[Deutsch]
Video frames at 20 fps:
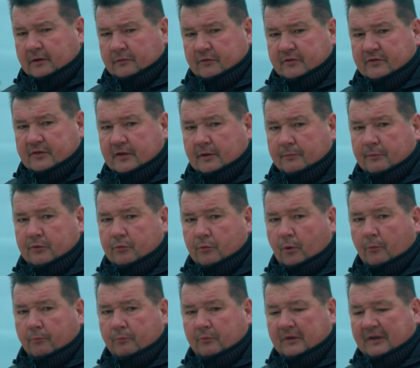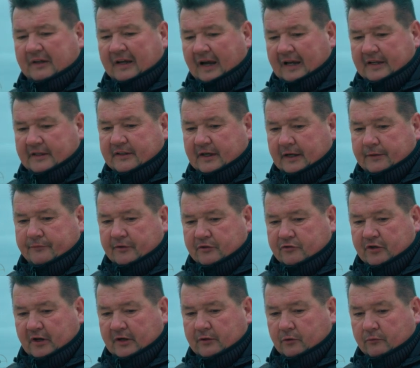wir sind damit überhaupt gar nicht
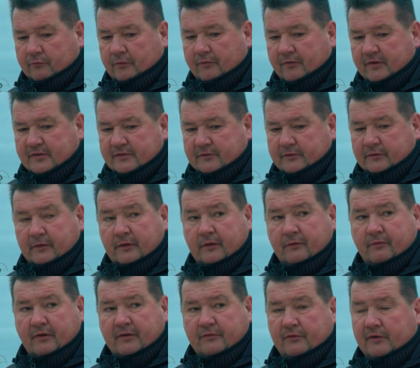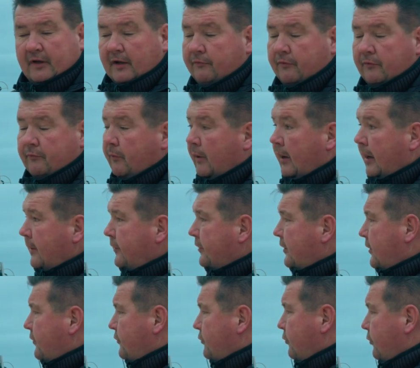einverstanden und wir wissen, was wir dafür
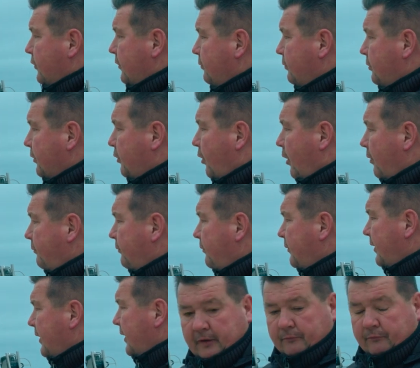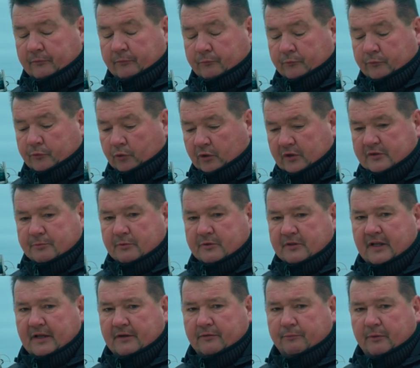Beeinträchtigungen bekommen. Im
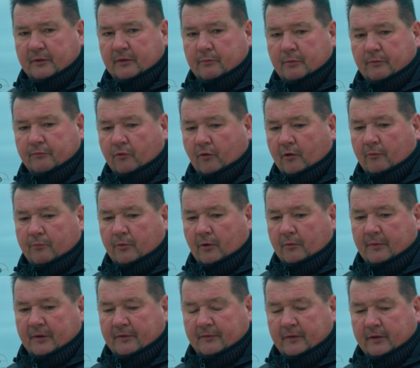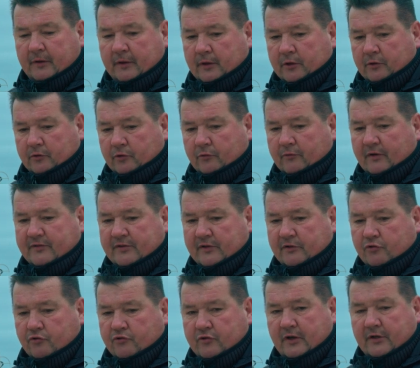Tourismusland Mecklenburg-Vorpommern sowas
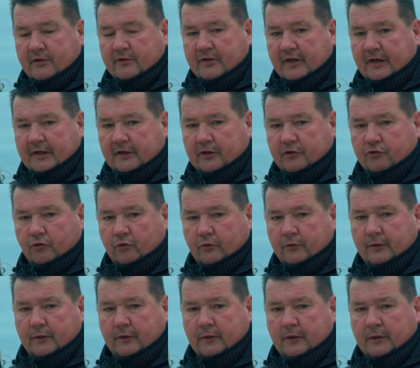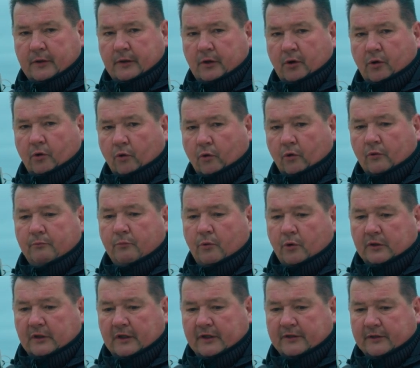hinzustellen, ist eigentlich schon
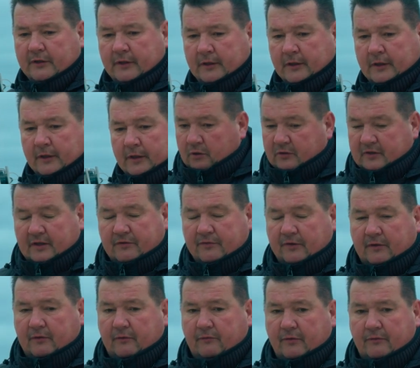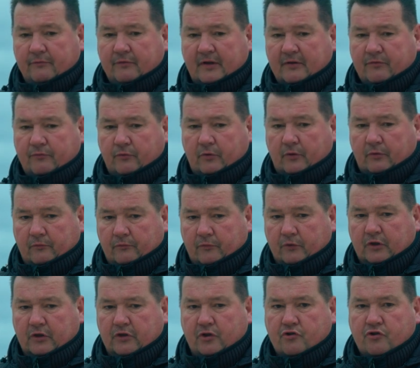unmöglich. Und deswegen finden wir das
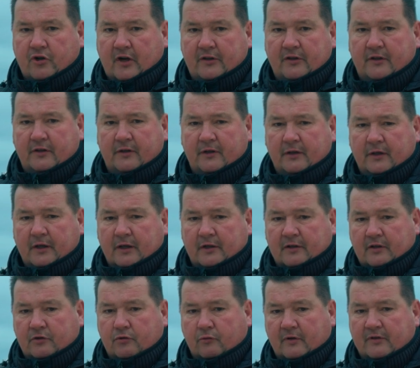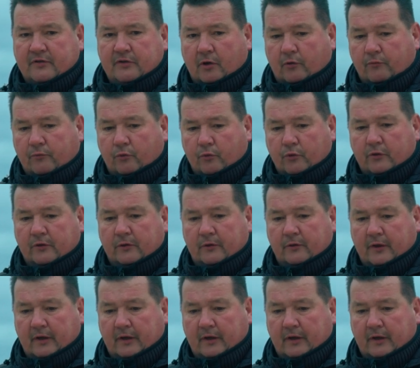wirklich eine Schande, dass sowas hier auf Rügen